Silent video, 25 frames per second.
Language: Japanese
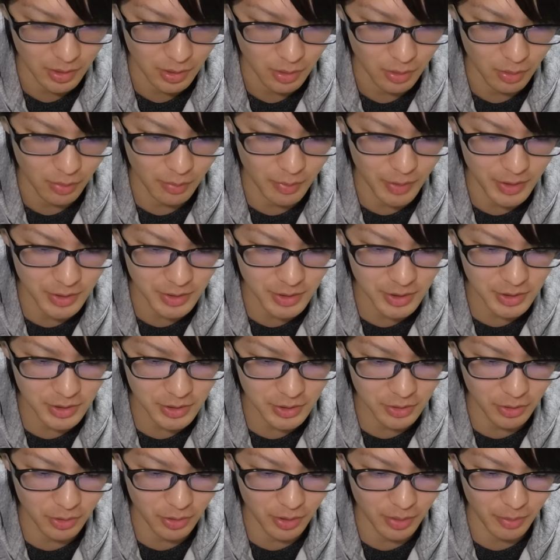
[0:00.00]
これめっちゃ
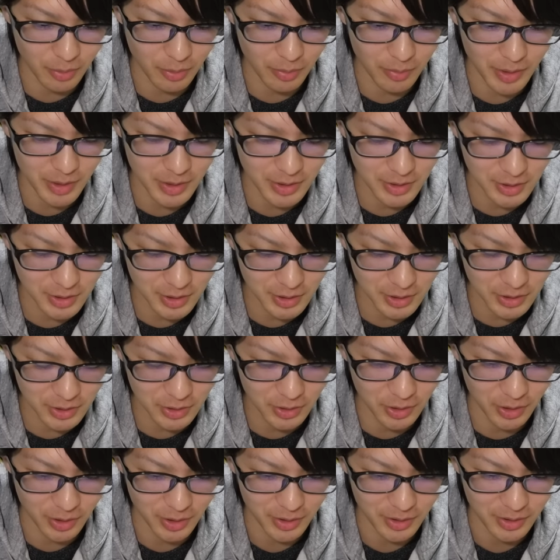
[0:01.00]
強い、これもうめっちゃ
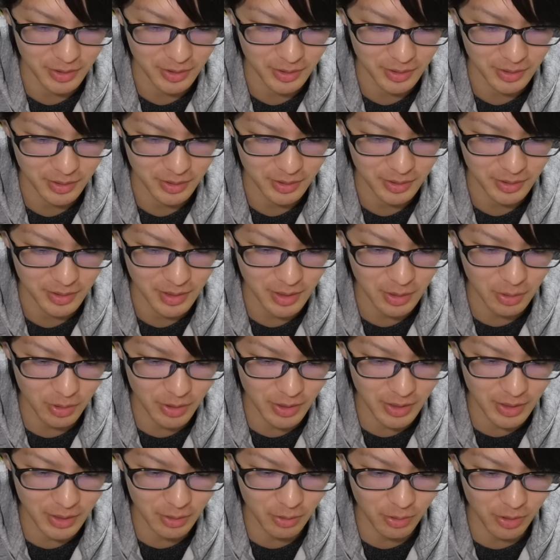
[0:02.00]
強い。あ、こ
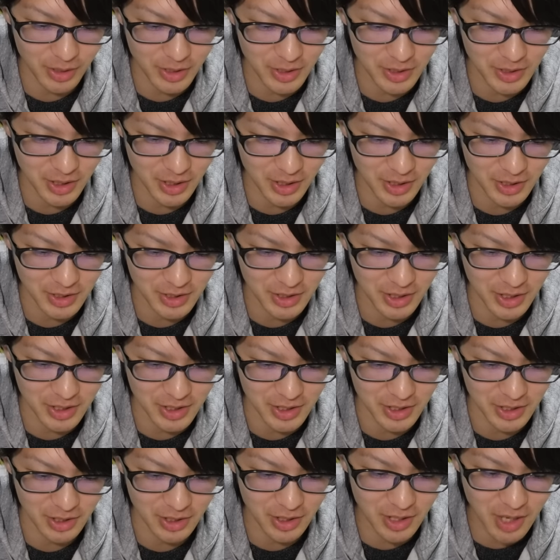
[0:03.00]
れ、これいいんじゃない？近い
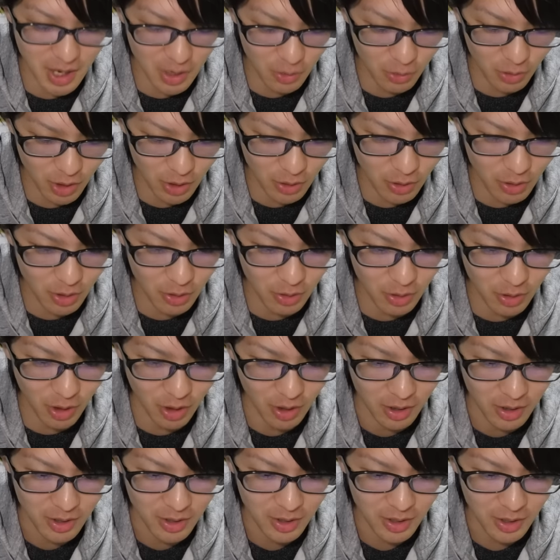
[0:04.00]
し。あー、ほらほらほら
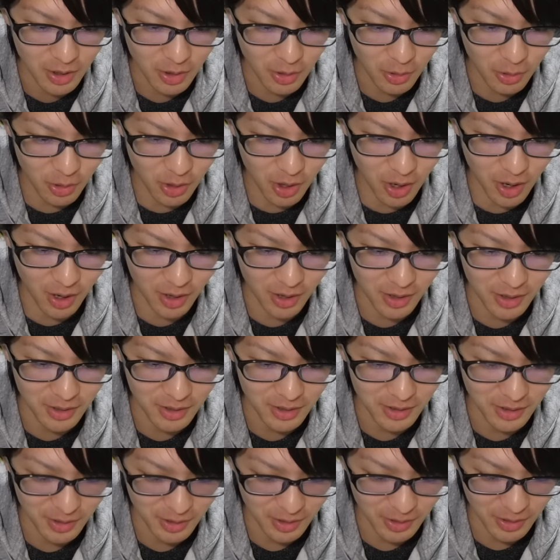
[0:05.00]
ほら、
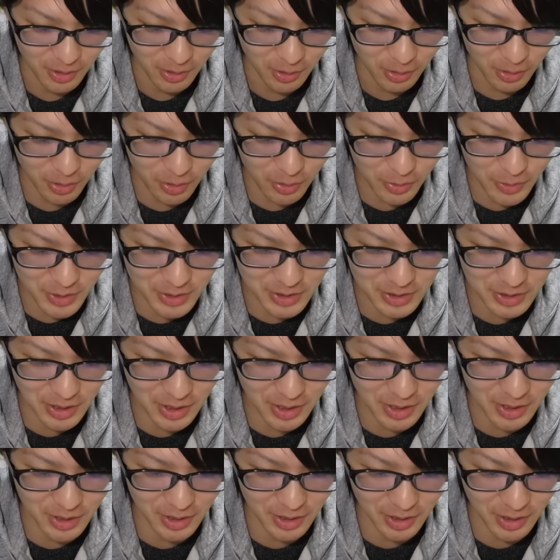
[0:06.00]
これルフィ使
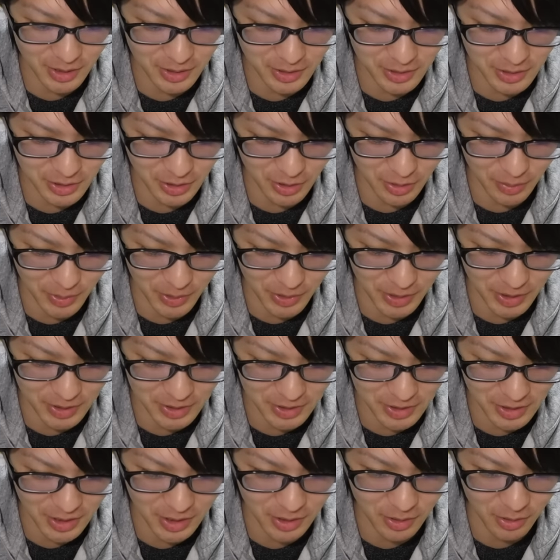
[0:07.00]
わないで勝っちゃうパターン
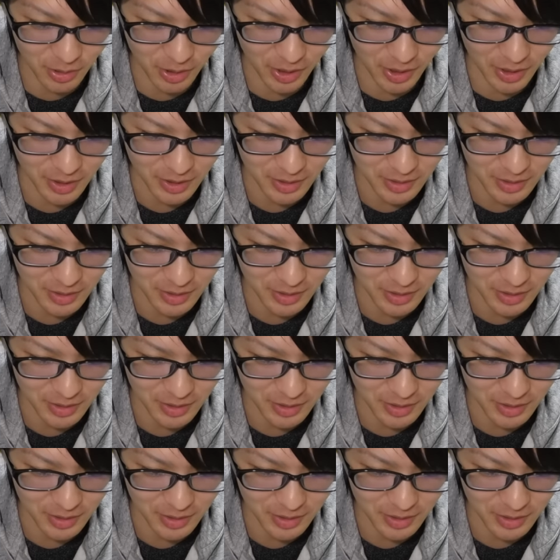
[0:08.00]
じゃないこれ。